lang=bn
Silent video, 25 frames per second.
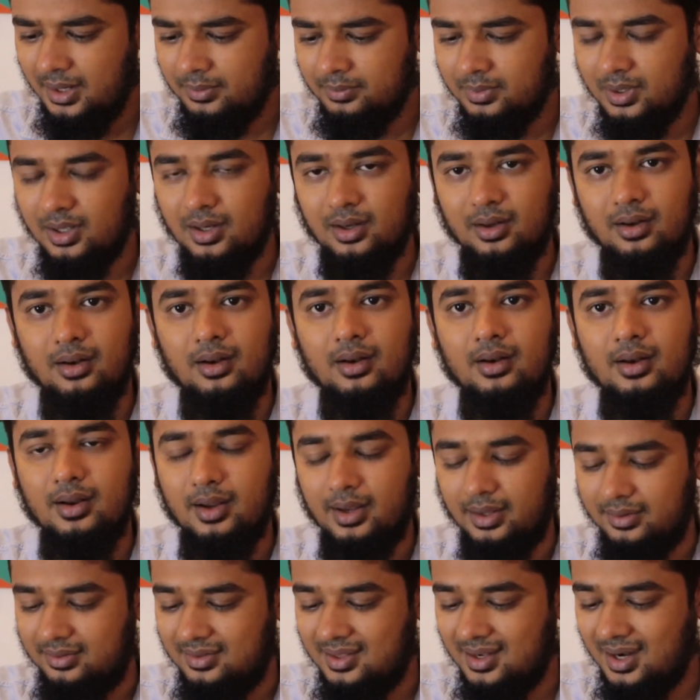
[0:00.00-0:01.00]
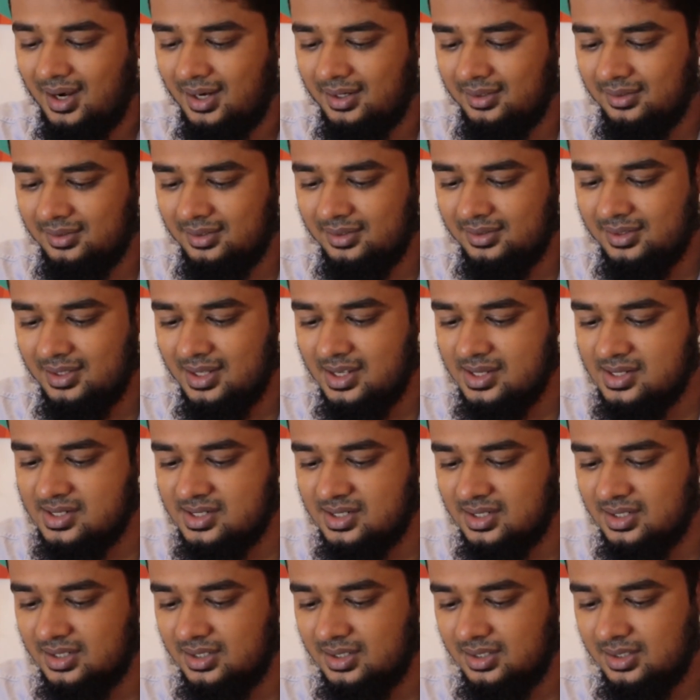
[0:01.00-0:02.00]
চেয়ারম্যান ত্রাণ দিতে
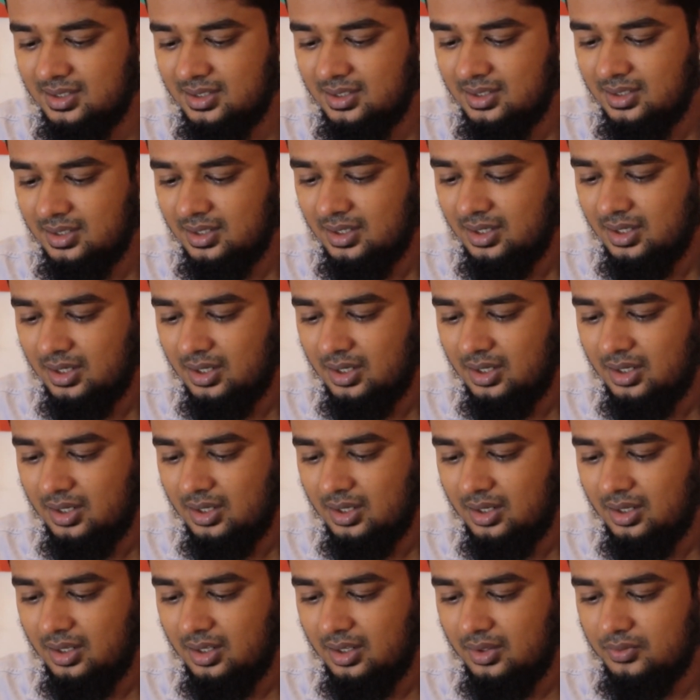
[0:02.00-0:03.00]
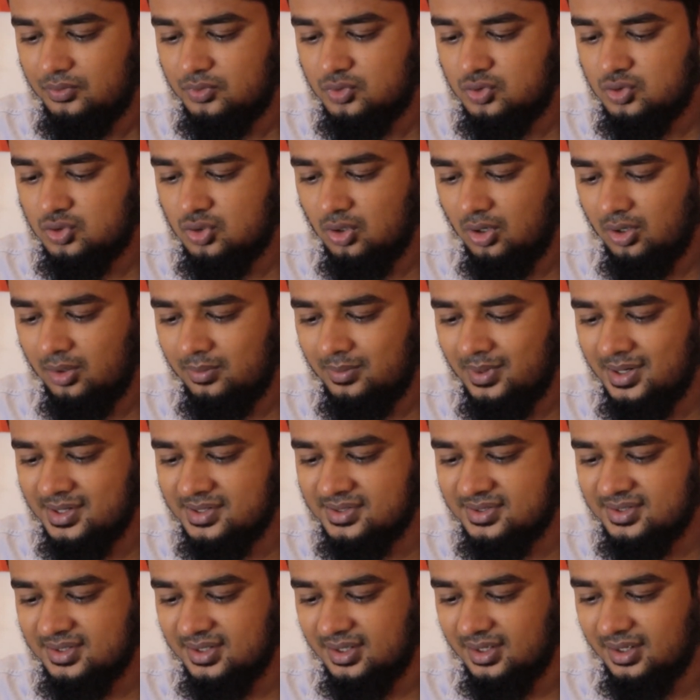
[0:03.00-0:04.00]
এসে চর
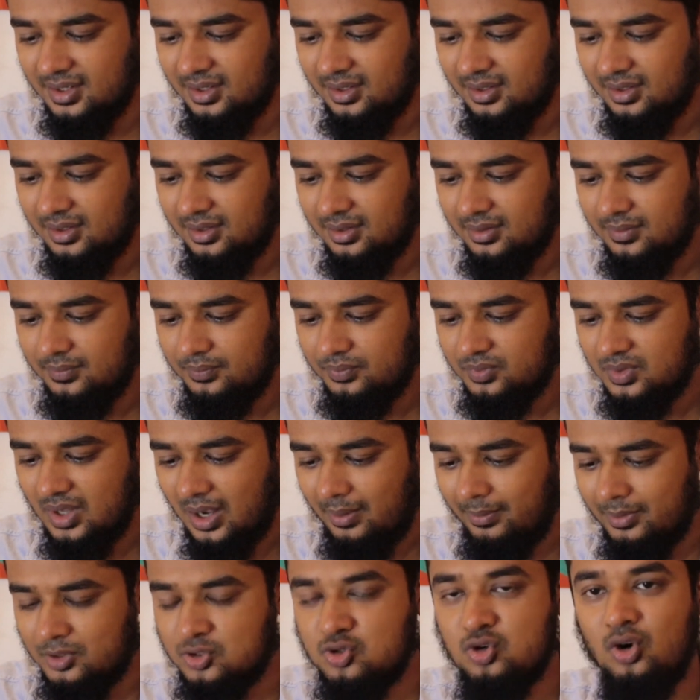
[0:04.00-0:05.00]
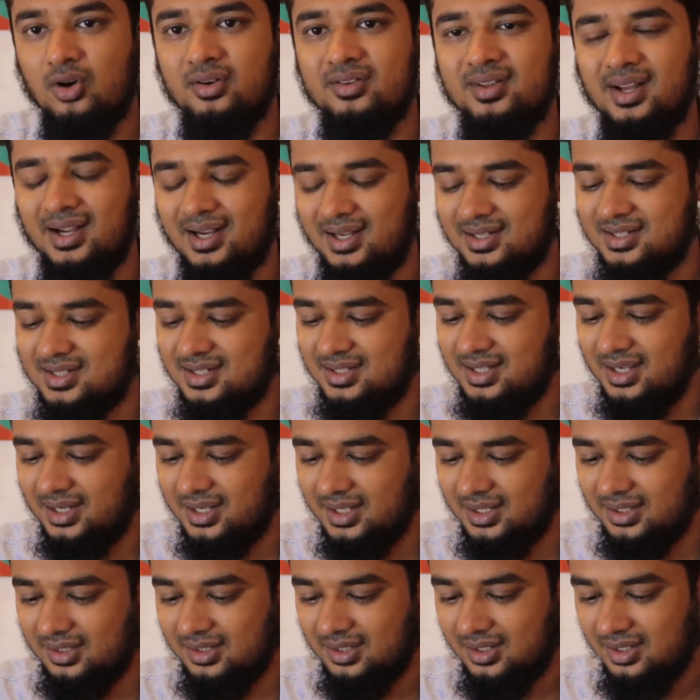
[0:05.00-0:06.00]
মারছে আবার চর
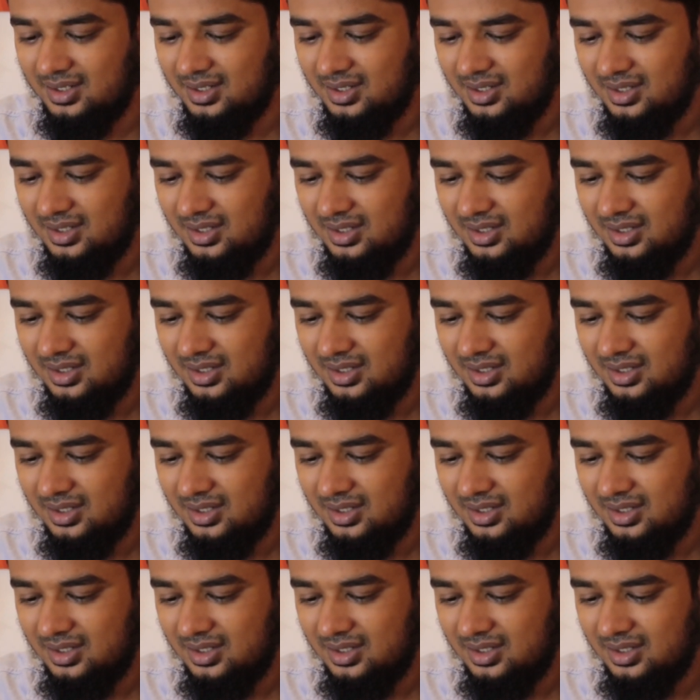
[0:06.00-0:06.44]
দেখাচ্ছে দেখেন